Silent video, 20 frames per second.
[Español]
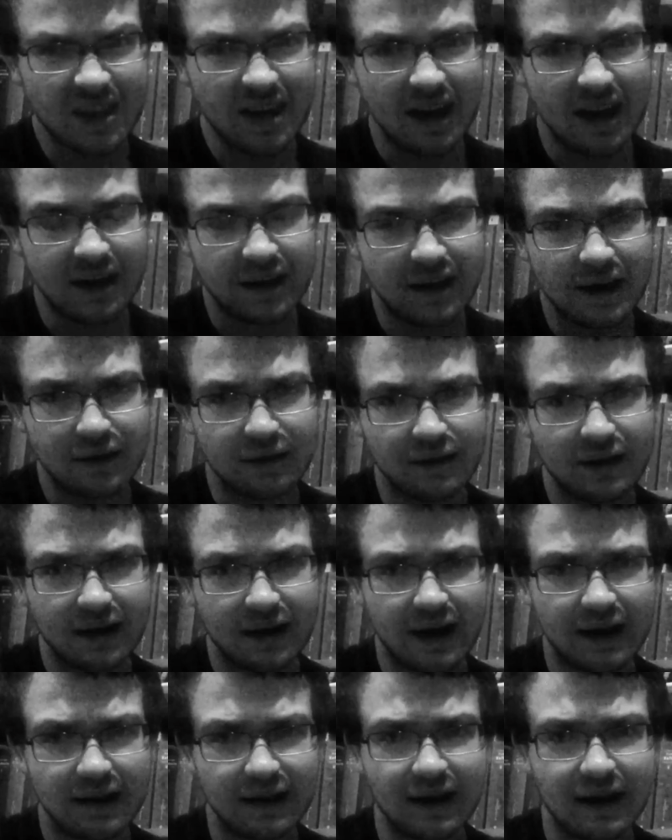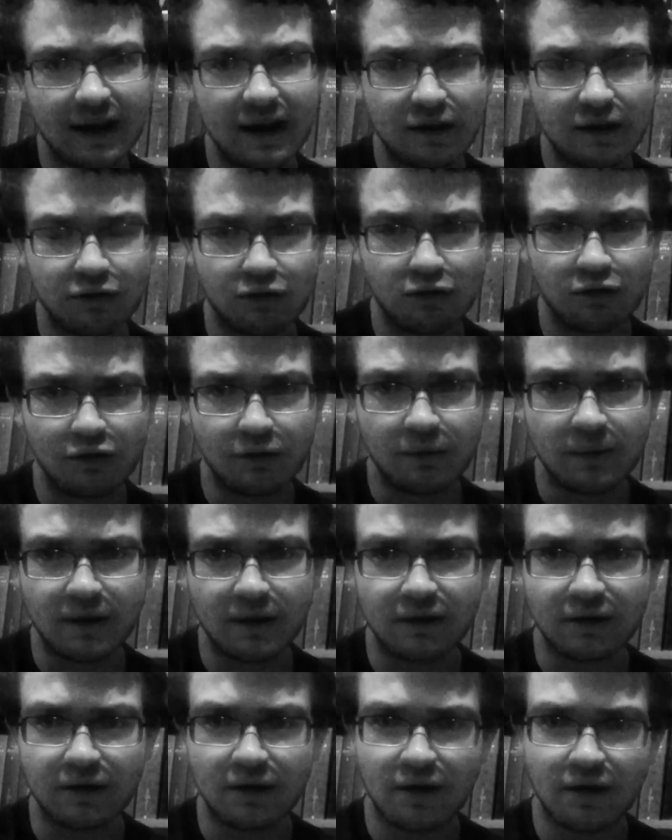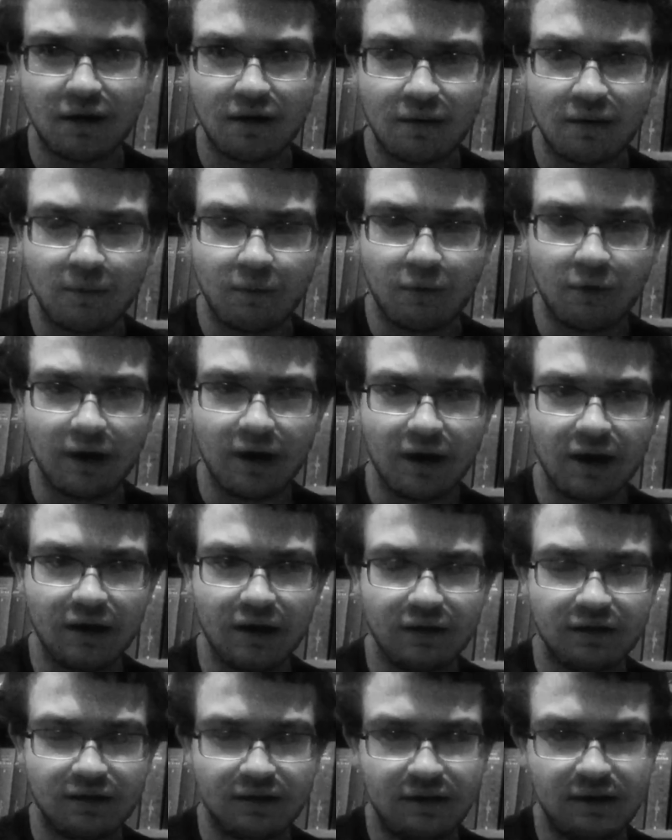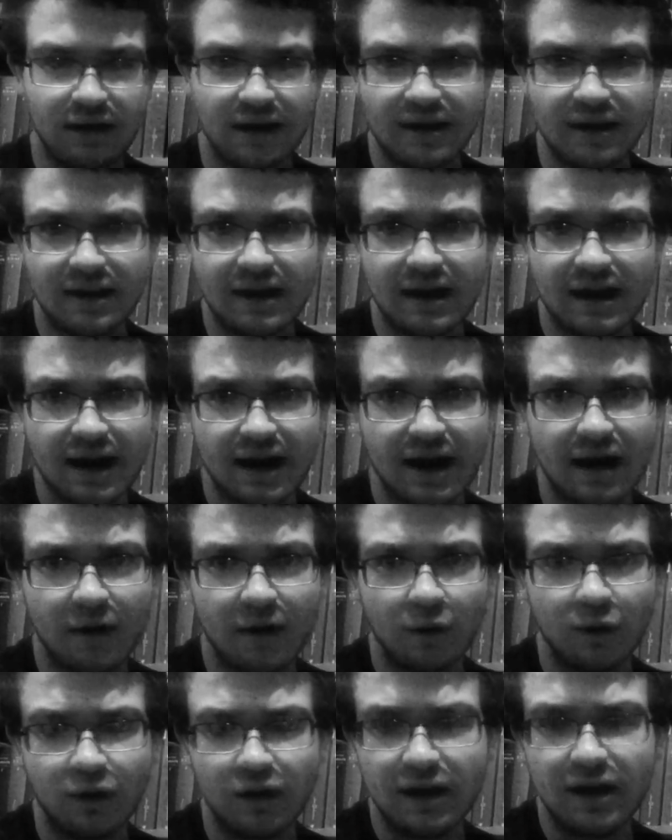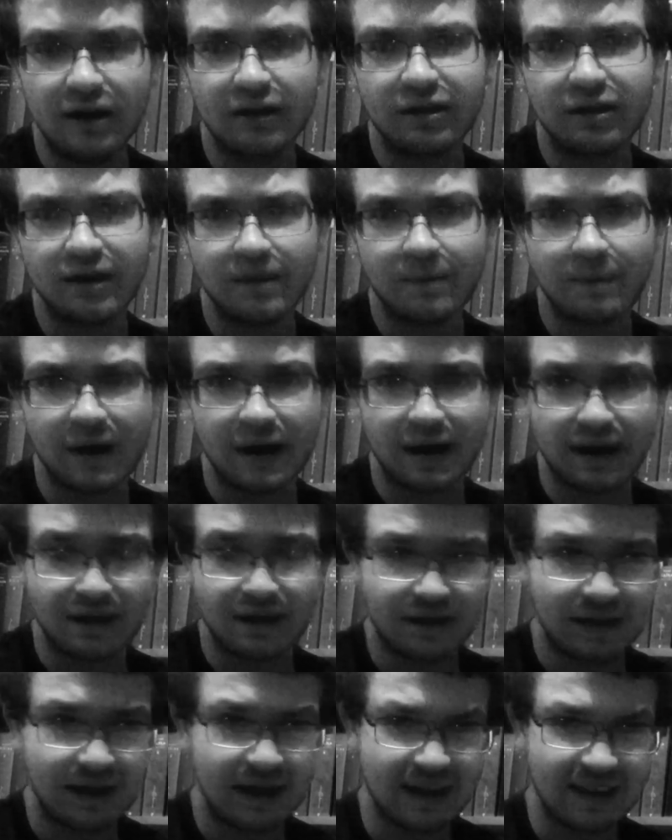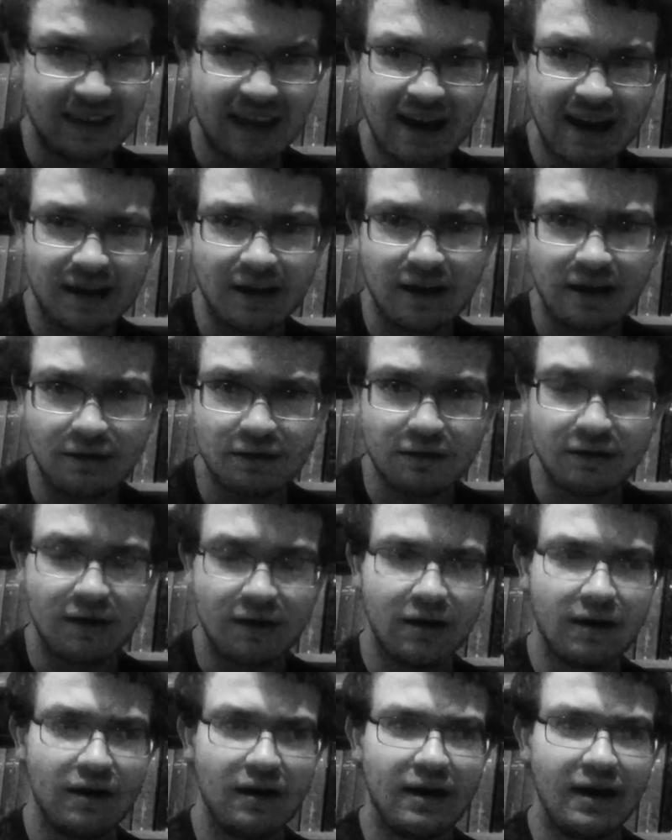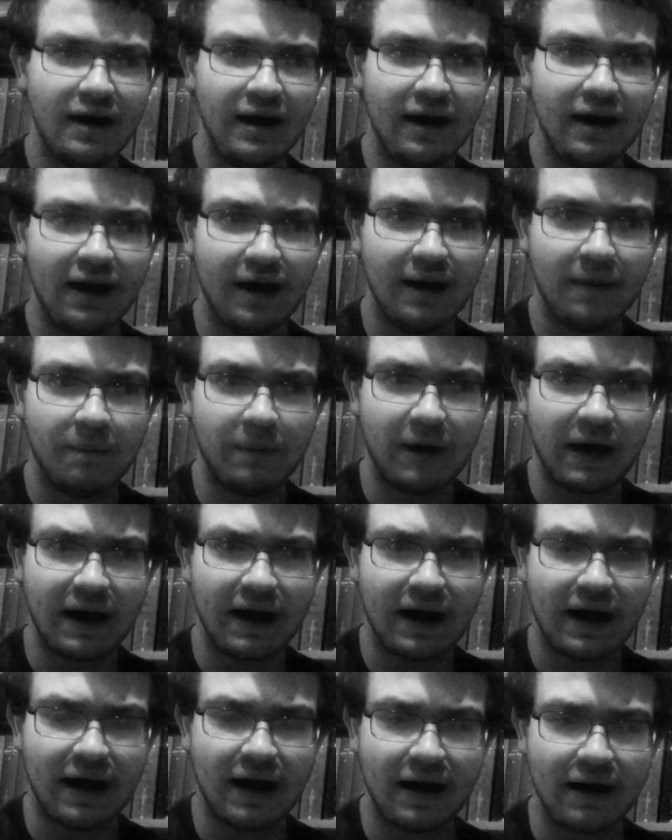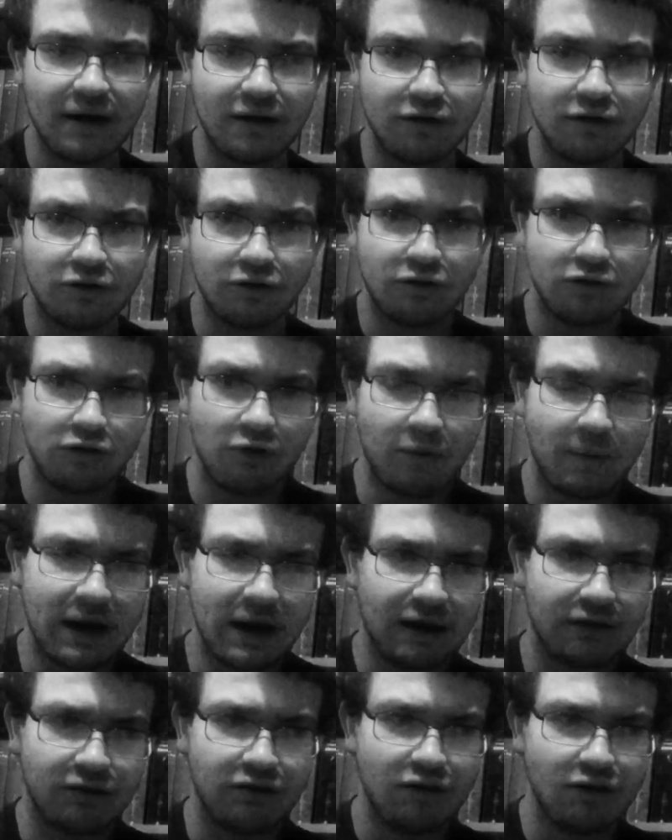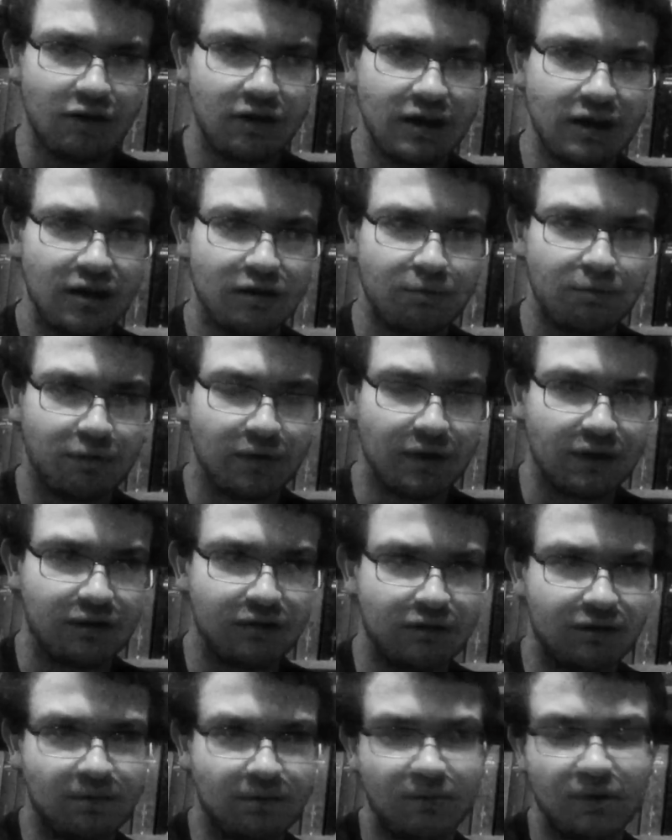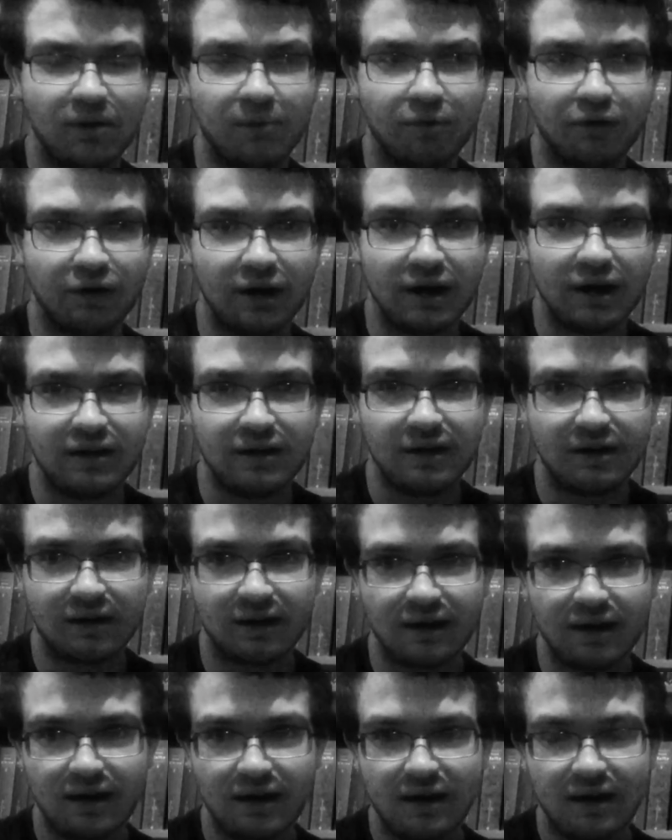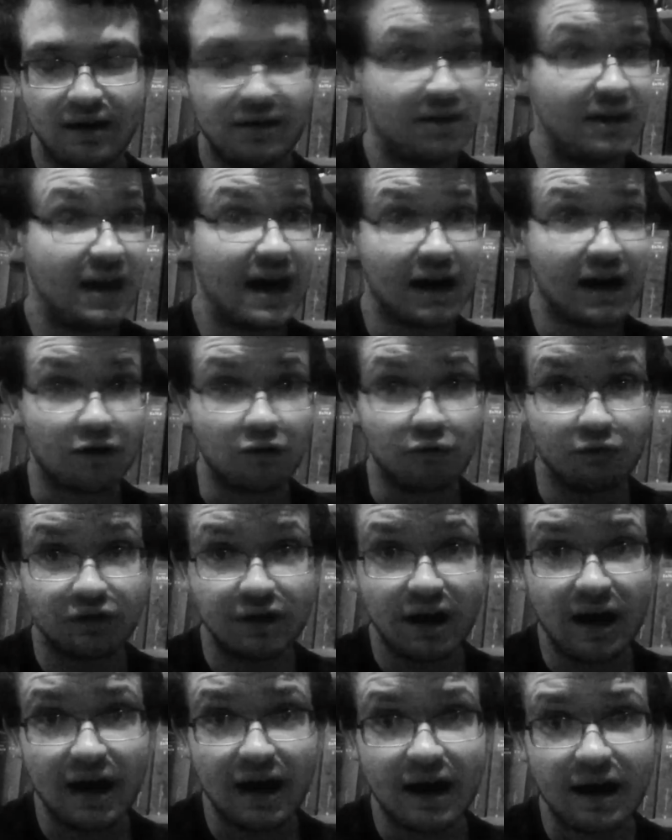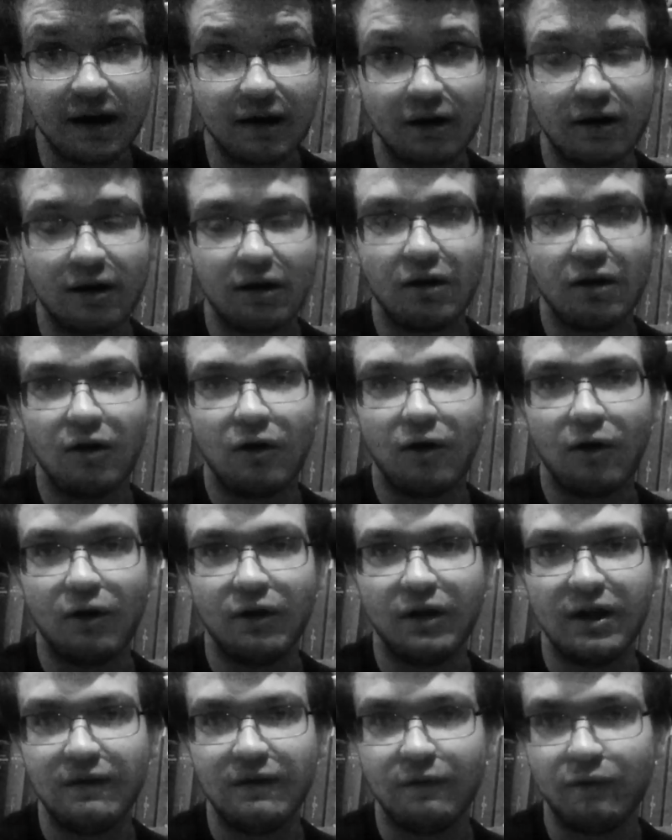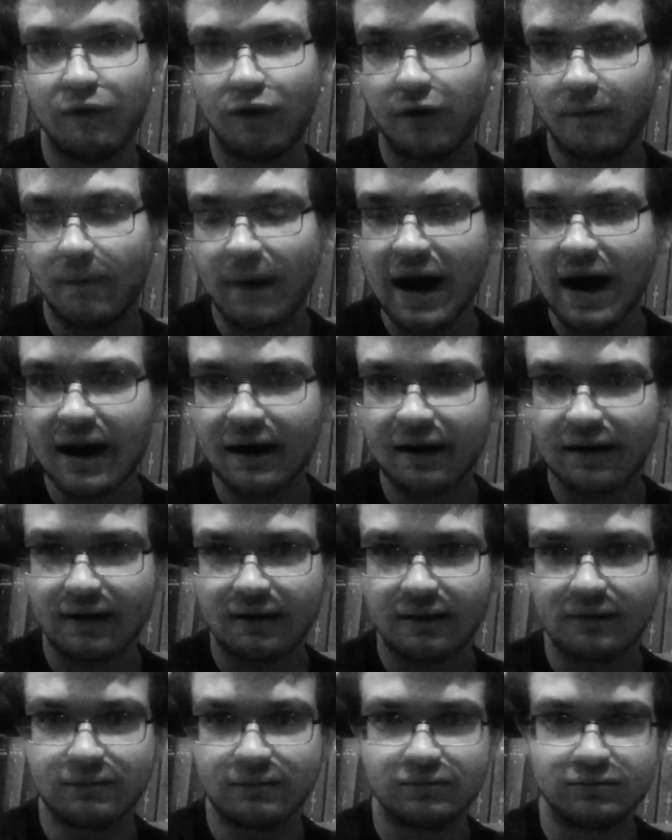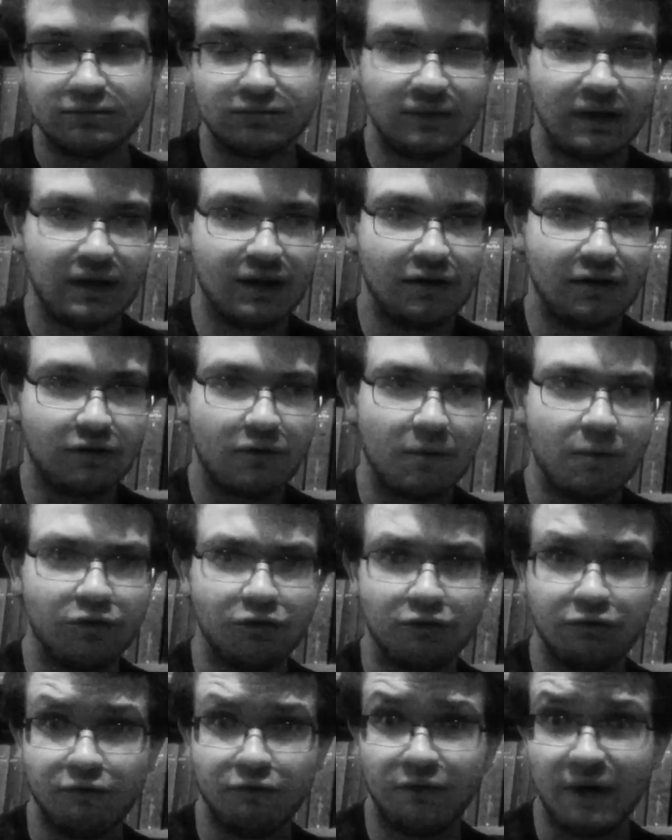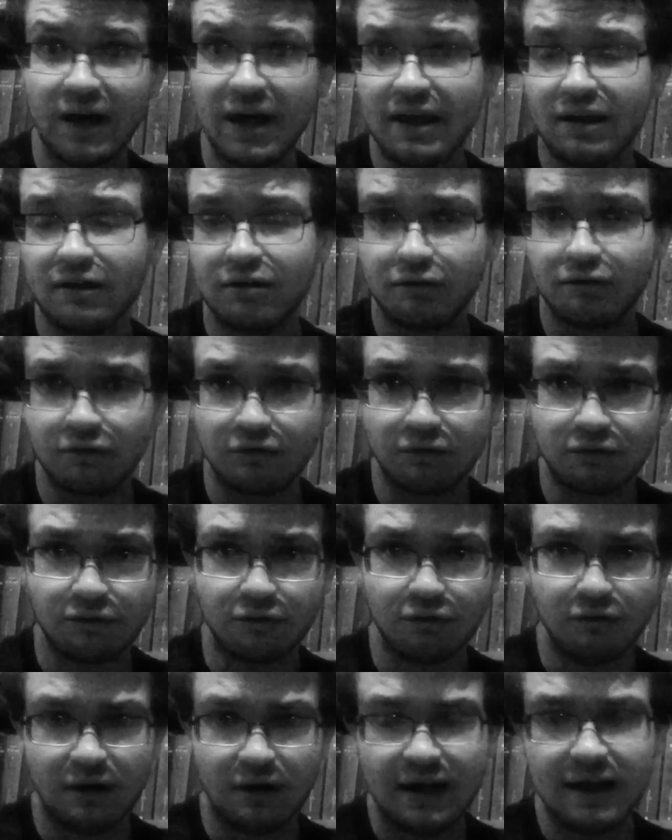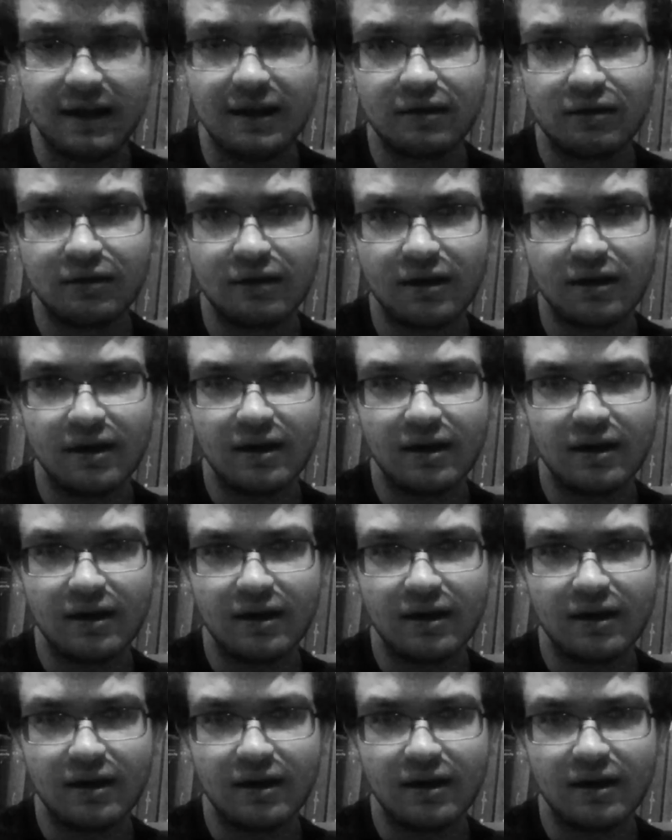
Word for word: Hay que destacar de que las turbas pues tienden a unirse para hacer ataques, eh, para tomar acciones, pues se podría decir, de acusar o de informar, tener como sus redes, sus, líneas,